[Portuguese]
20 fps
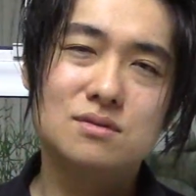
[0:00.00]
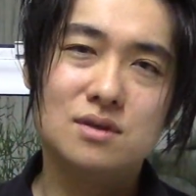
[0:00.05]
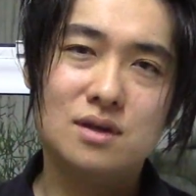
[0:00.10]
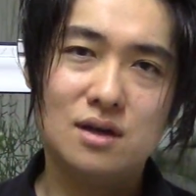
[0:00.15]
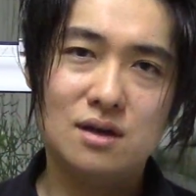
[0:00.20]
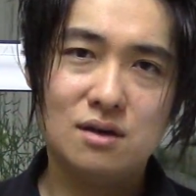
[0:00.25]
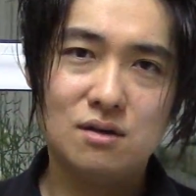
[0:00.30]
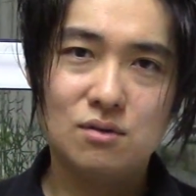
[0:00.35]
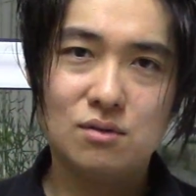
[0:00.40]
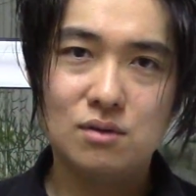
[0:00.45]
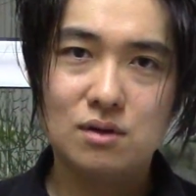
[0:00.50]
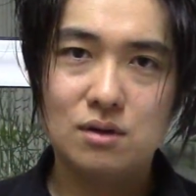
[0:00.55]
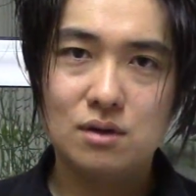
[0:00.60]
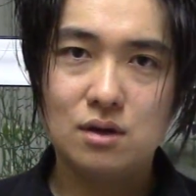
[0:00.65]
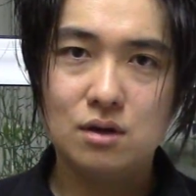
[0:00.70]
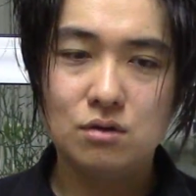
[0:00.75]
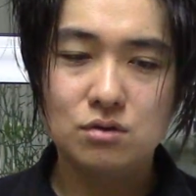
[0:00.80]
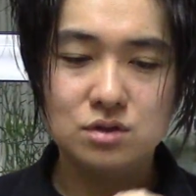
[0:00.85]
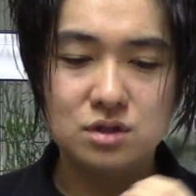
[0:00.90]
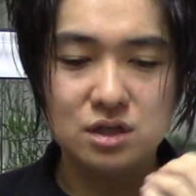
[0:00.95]
Né?
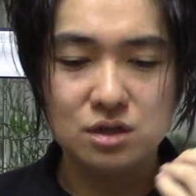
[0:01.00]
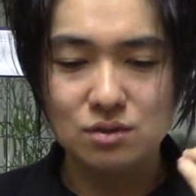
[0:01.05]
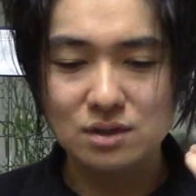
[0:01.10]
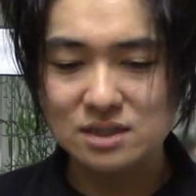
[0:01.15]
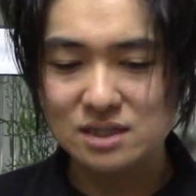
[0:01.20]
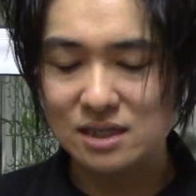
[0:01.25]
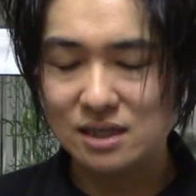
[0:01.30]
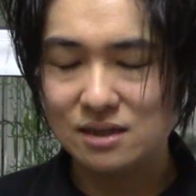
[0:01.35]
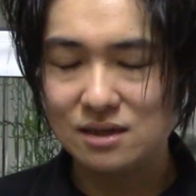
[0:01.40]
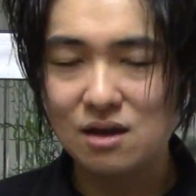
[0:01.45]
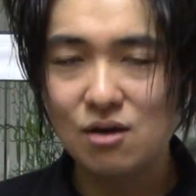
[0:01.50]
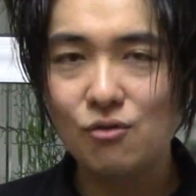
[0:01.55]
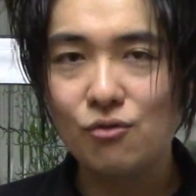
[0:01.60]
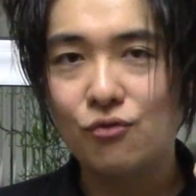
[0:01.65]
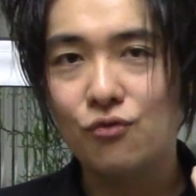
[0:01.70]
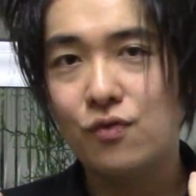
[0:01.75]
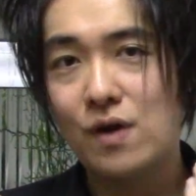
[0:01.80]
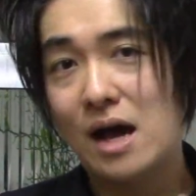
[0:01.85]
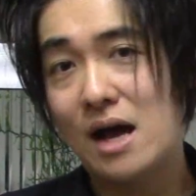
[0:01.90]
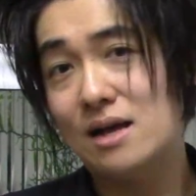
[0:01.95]
Eu digo assim, não
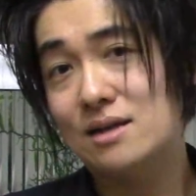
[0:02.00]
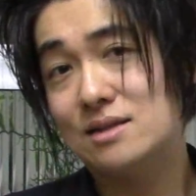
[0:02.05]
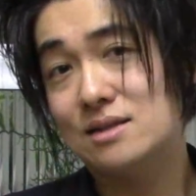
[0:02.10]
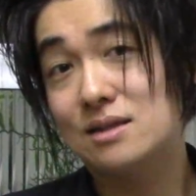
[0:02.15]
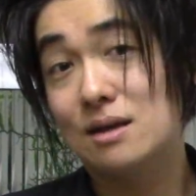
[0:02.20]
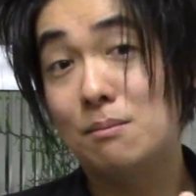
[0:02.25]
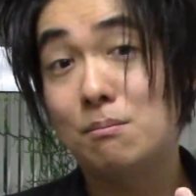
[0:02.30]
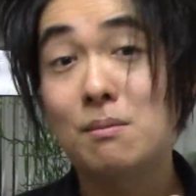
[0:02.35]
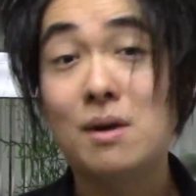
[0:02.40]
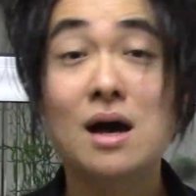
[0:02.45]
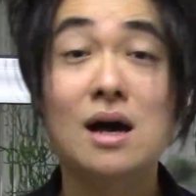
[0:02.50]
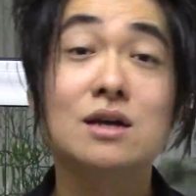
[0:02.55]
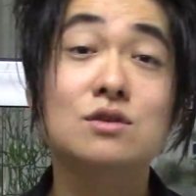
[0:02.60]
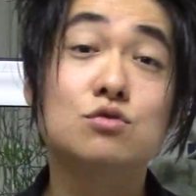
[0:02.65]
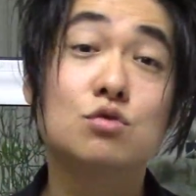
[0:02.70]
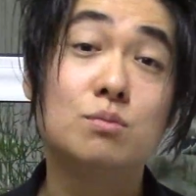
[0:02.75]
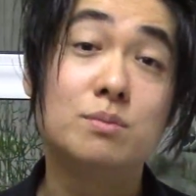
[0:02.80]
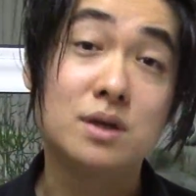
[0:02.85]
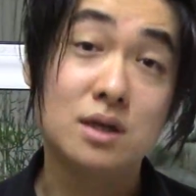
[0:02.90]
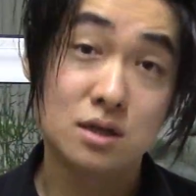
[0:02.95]
faça
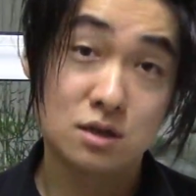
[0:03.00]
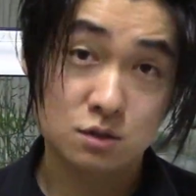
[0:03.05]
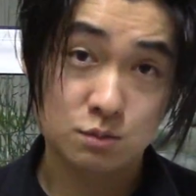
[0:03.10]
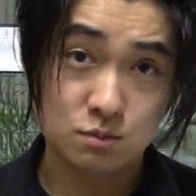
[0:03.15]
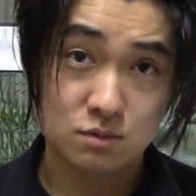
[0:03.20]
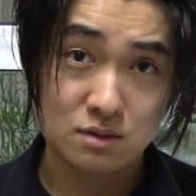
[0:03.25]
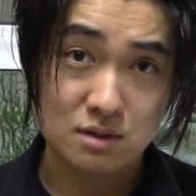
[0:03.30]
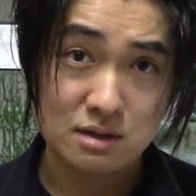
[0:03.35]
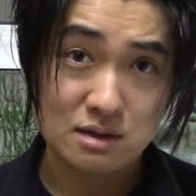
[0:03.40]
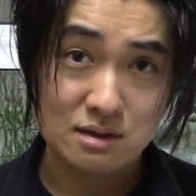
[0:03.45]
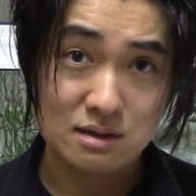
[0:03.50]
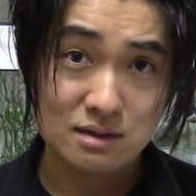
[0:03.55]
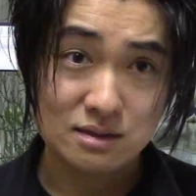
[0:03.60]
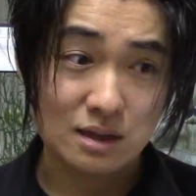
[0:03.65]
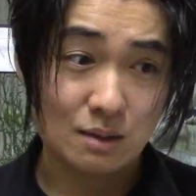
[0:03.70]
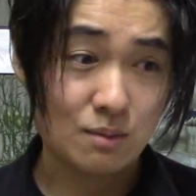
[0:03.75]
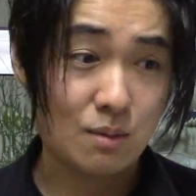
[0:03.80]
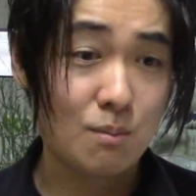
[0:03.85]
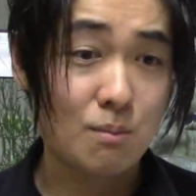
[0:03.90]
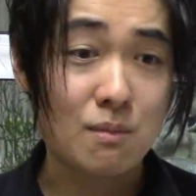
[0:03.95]
mais do mesmo
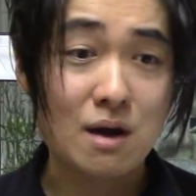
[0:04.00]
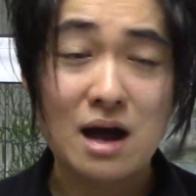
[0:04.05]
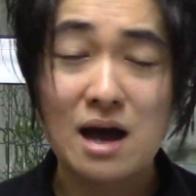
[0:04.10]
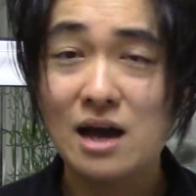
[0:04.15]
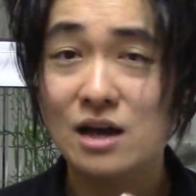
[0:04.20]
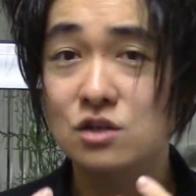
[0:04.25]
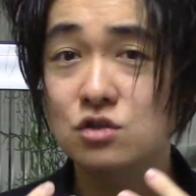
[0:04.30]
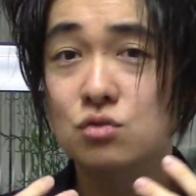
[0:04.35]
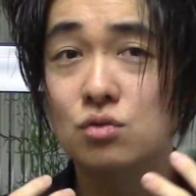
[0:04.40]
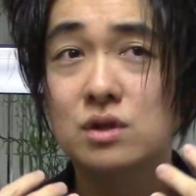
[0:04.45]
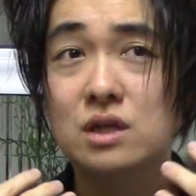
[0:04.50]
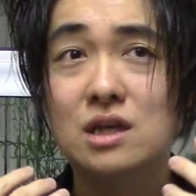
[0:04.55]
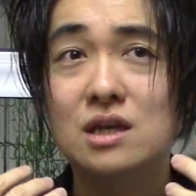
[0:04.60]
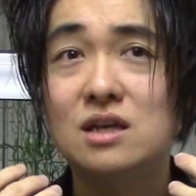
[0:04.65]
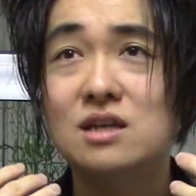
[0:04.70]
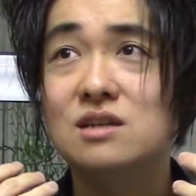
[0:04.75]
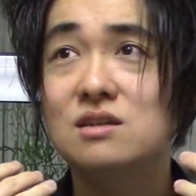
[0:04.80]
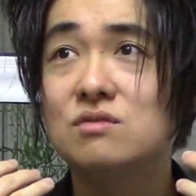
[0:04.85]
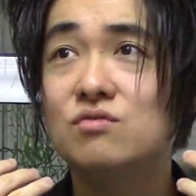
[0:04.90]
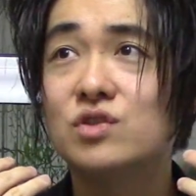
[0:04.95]
sabe? Mais do
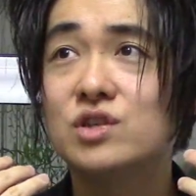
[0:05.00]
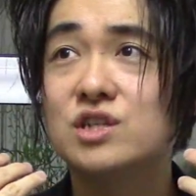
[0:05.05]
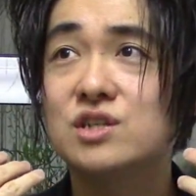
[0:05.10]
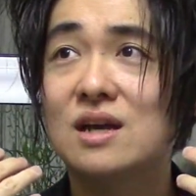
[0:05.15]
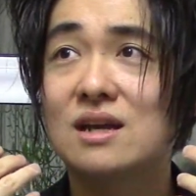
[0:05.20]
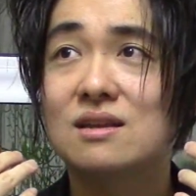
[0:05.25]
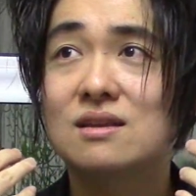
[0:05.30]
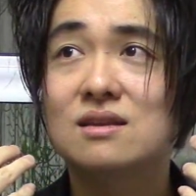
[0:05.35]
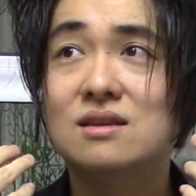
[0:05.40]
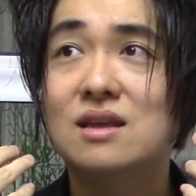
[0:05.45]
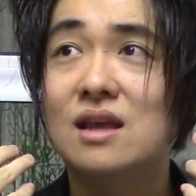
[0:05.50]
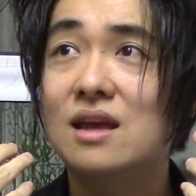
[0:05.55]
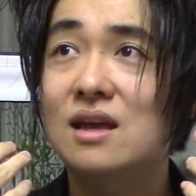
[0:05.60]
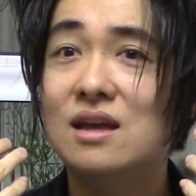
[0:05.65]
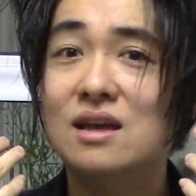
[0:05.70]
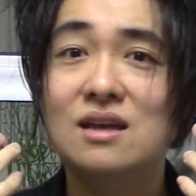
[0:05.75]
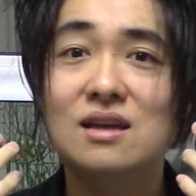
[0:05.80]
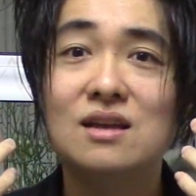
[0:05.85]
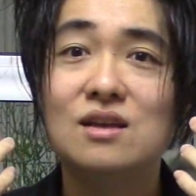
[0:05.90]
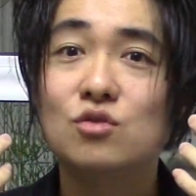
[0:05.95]
que você já
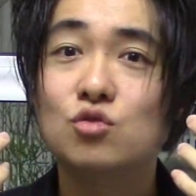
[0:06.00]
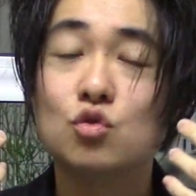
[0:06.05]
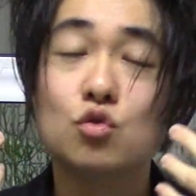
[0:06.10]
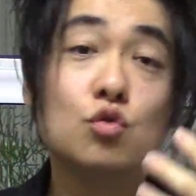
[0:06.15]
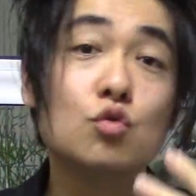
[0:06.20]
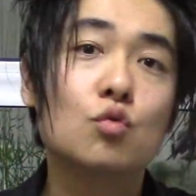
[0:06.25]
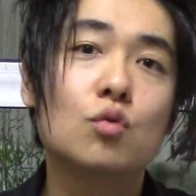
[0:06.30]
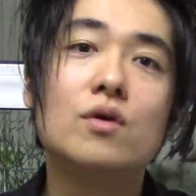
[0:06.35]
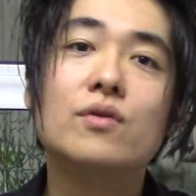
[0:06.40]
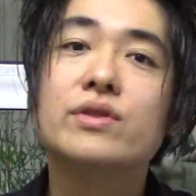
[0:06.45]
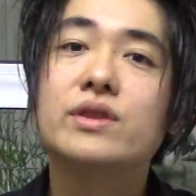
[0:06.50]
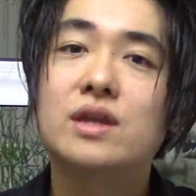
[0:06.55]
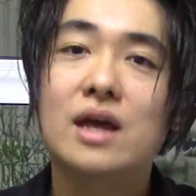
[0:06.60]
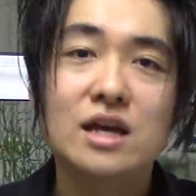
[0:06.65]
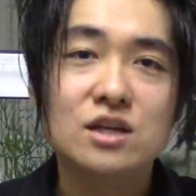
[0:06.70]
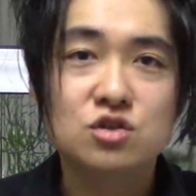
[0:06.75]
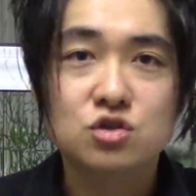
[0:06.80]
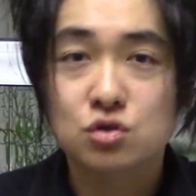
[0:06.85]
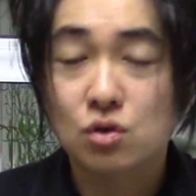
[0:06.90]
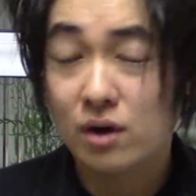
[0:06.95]
tem tudo quanto
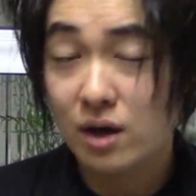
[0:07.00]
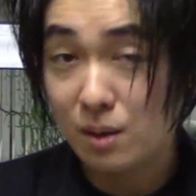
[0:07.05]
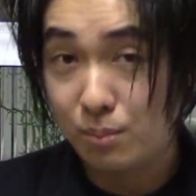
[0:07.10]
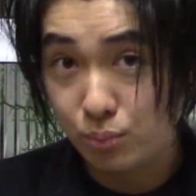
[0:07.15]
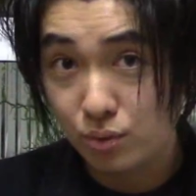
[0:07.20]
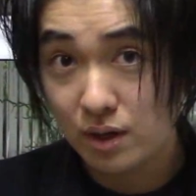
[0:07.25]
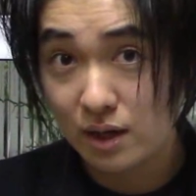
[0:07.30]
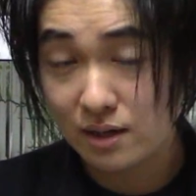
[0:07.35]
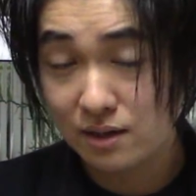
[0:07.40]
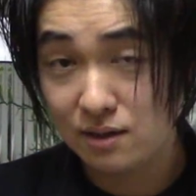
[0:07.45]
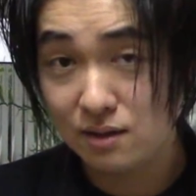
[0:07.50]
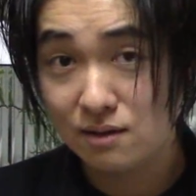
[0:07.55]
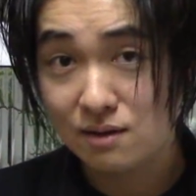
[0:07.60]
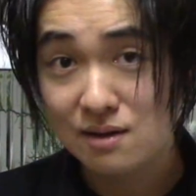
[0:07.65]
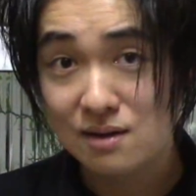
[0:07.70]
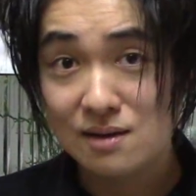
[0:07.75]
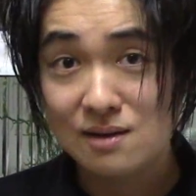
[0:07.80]
é história por aí,